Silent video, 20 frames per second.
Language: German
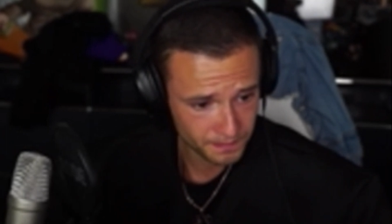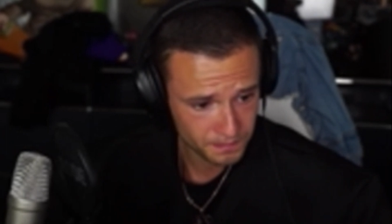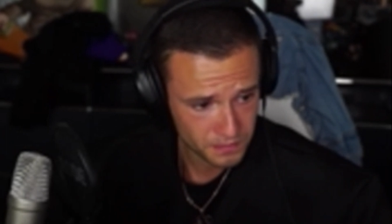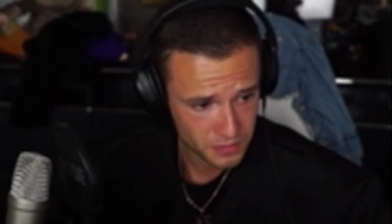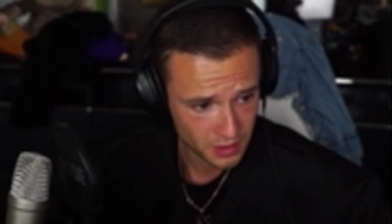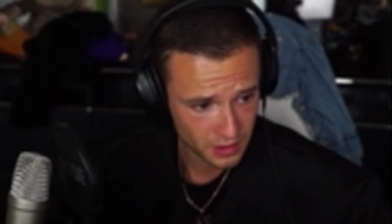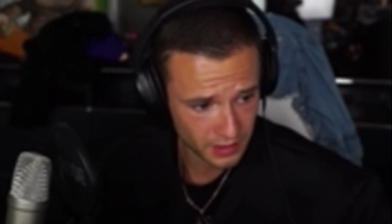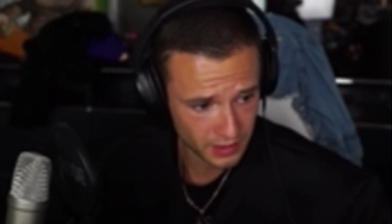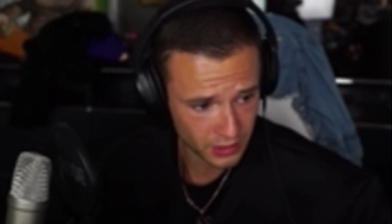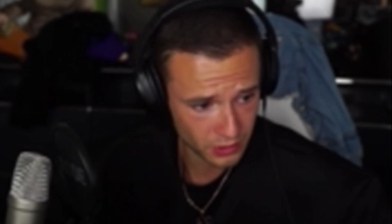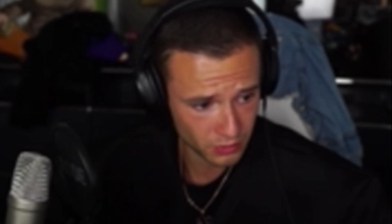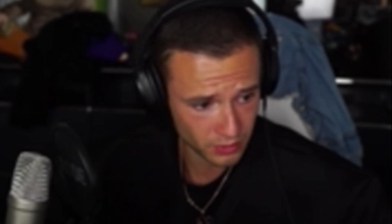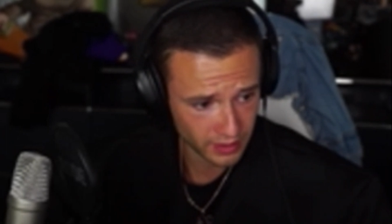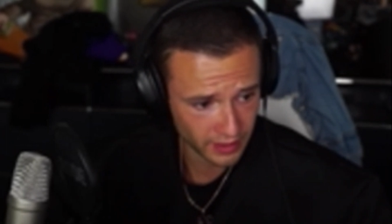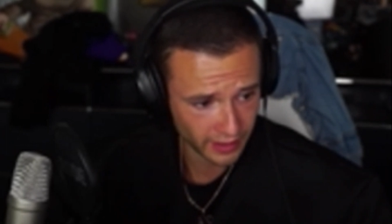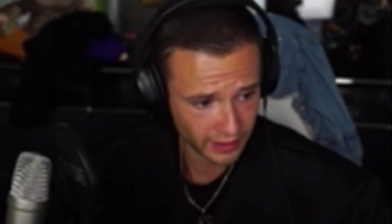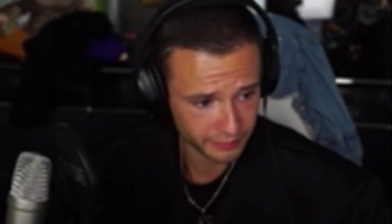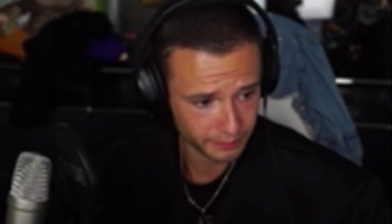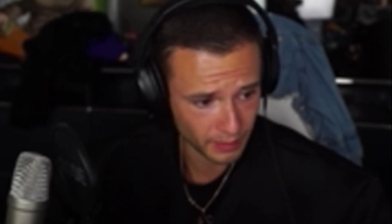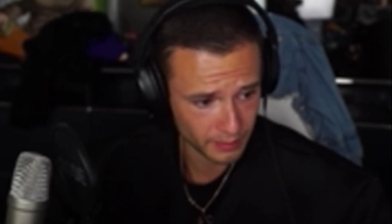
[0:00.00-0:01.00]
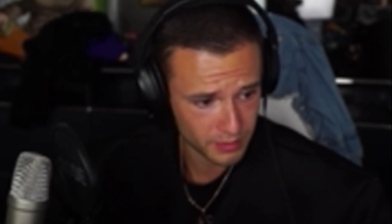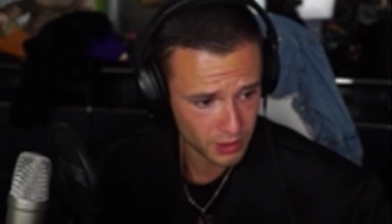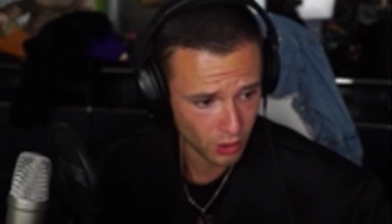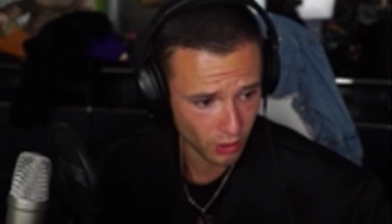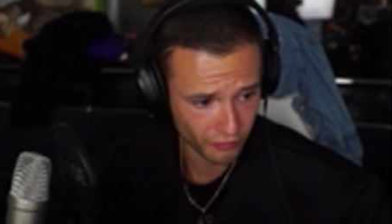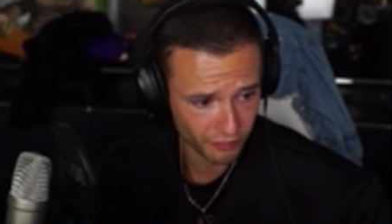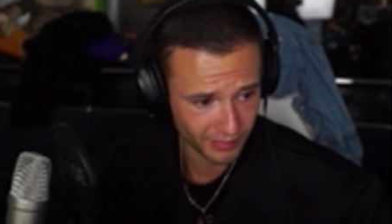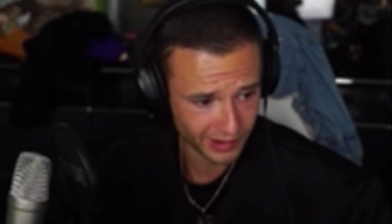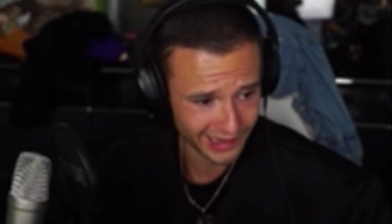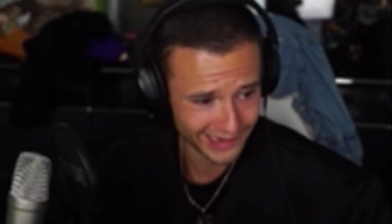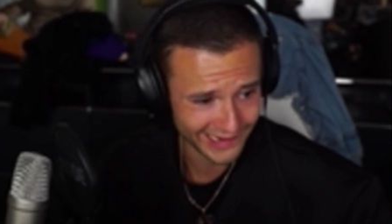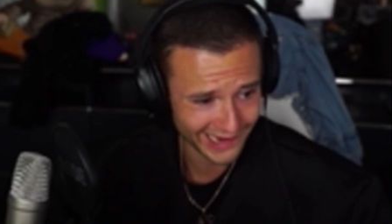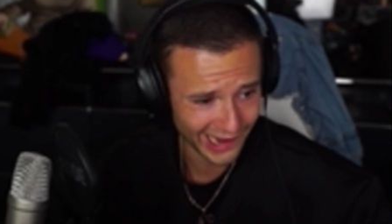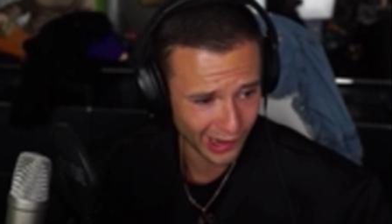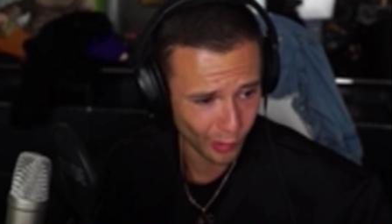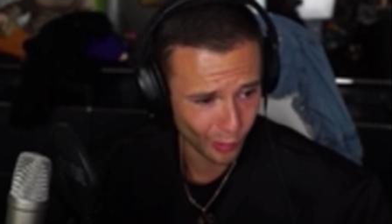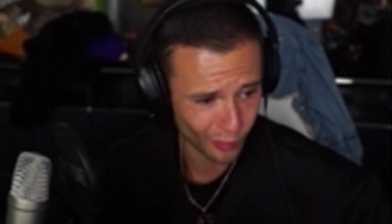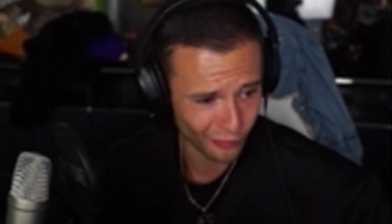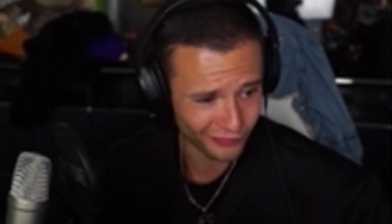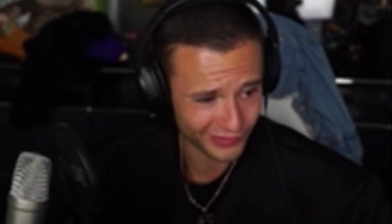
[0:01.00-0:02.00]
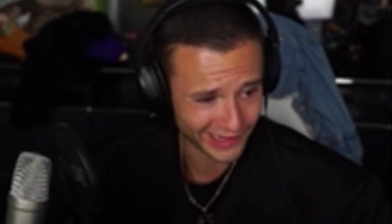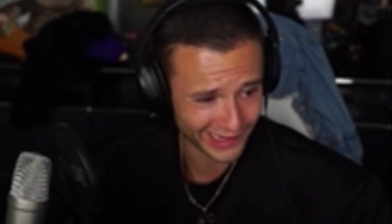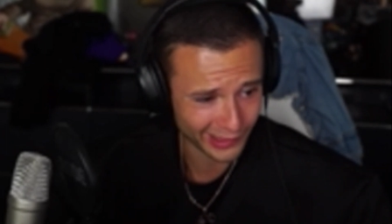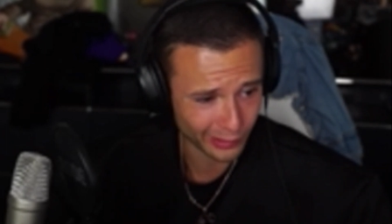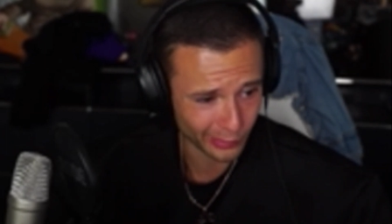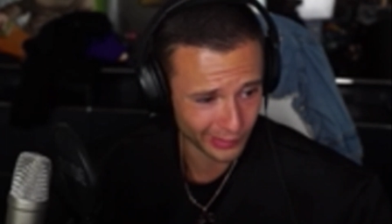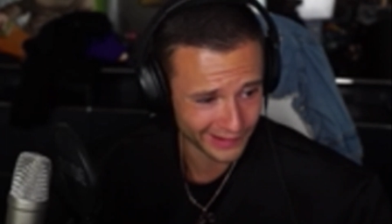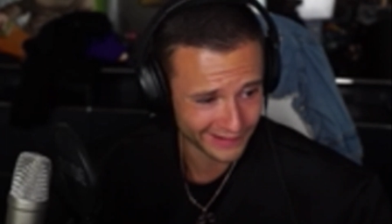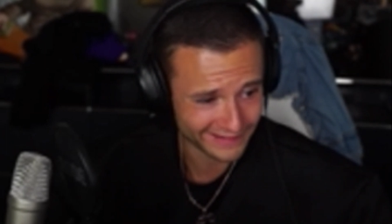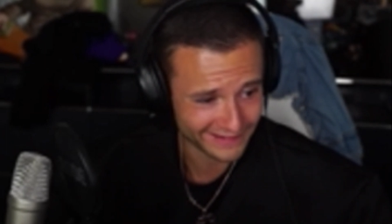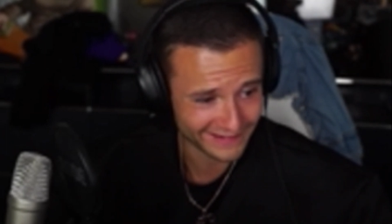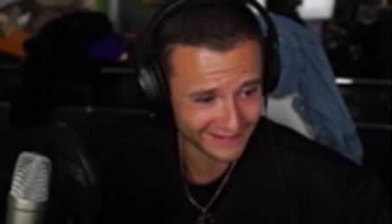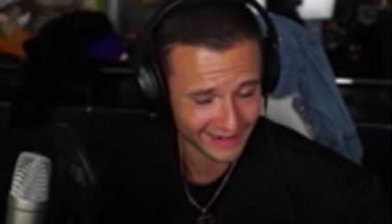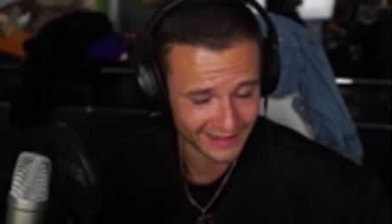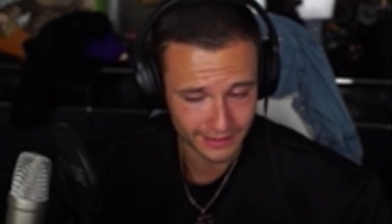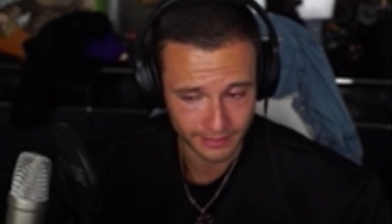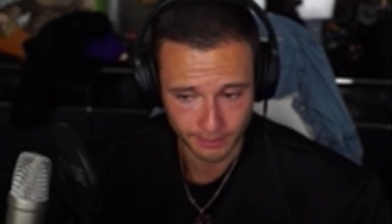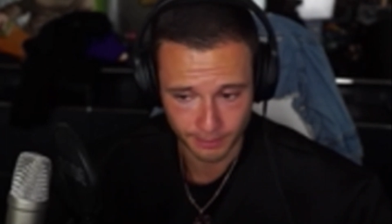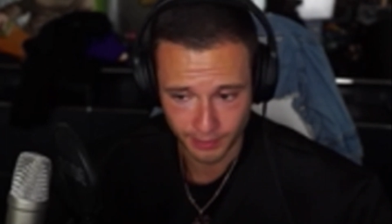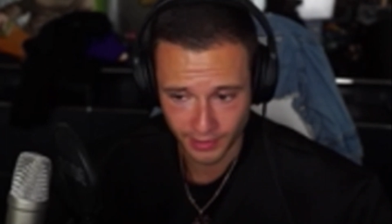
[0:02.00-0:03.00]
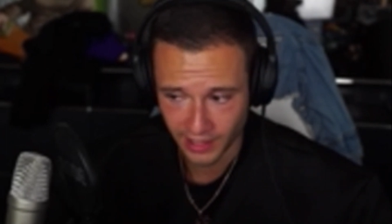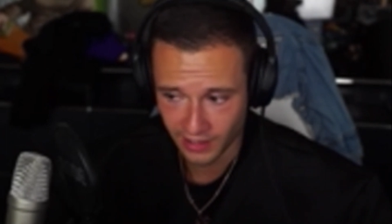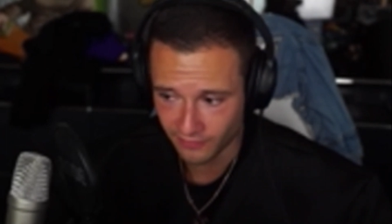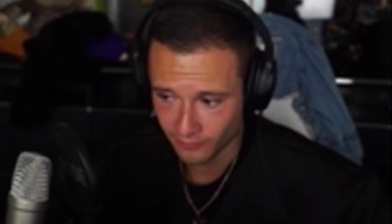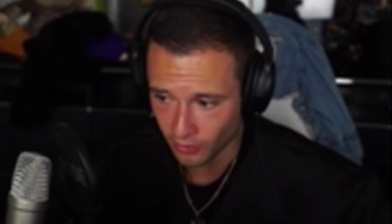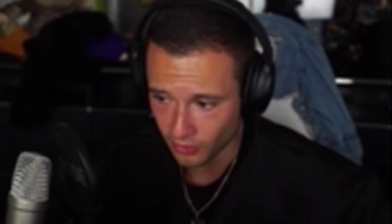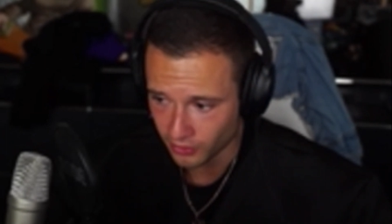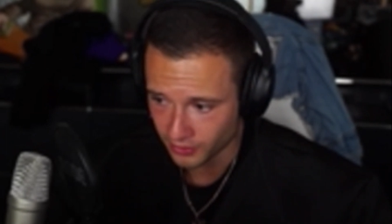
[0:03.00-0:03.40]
Den Jungen, der ist bei mir auf dem Radar aufgekreuzt seit ein paar Wochen.